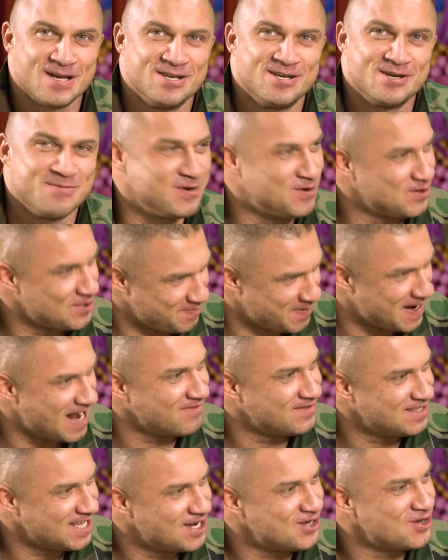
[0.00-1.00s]
żeby go
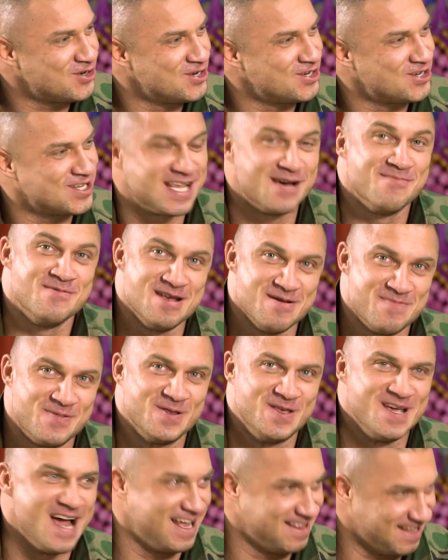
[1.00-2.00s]
sprawdzać, czy czasami nie
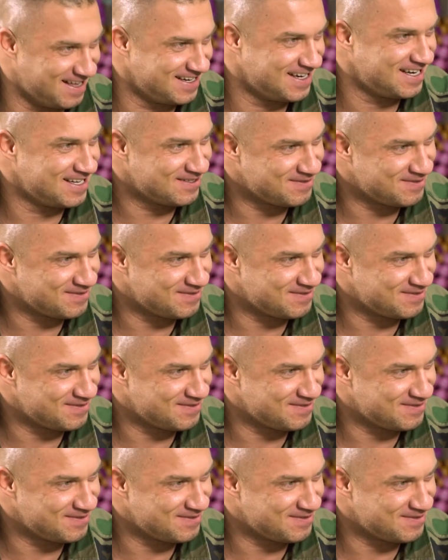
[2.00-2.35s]
podjada. Nie?